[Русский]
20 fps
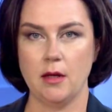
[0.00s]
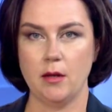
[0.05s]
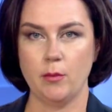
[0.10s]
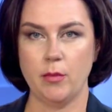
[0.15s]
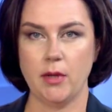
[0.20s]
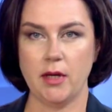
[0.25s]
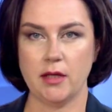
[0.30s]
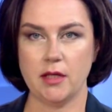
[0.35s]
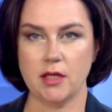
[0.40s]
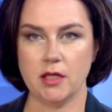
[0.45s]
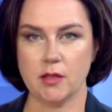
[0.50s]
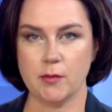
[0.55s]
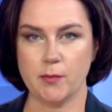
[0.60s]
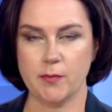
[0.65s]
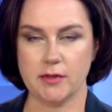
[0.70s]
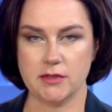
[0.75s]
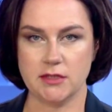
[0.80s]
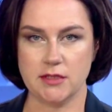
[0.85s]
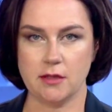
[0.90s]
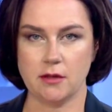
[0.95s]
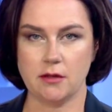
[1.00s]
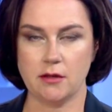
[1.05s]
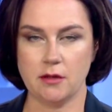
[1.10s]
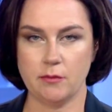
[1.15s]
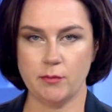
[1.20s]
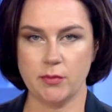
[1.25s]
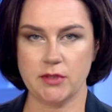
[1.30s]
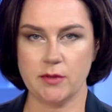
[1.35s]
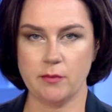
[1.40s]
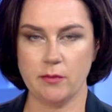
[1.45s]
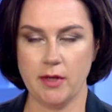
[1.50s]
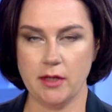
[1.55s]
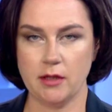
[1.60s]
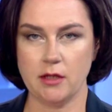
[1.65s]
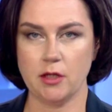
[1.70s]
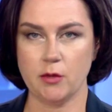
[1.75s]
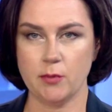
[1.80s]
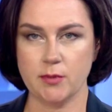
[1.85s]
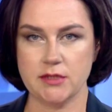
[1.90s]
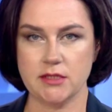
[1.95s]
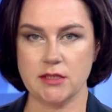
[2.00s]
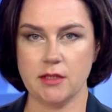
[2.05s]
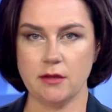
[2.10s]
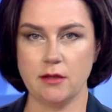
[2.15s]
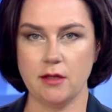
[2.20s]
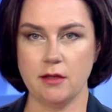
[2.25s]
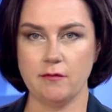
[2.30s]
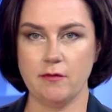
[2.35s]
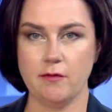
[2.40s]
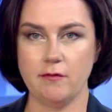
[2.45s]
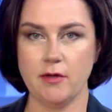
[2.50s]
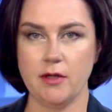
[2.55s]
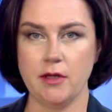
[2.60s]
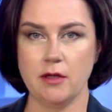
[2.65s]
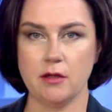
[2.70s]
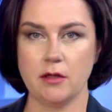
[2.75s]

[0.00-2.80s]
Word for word: Байкер, пострадал, байкер пострадал в аварии,